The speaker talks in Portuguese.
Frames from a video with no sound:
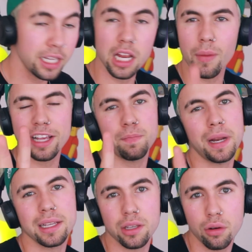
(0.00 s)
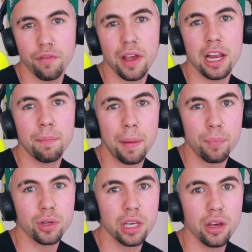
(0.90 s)
E não é inspiração no Felipe, é
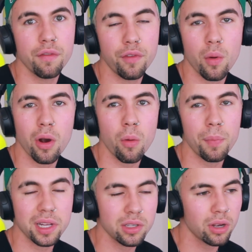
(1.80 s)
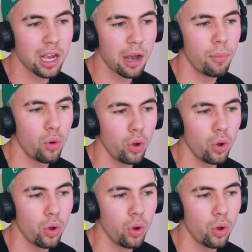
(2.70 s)
porque foi uma competição que acabou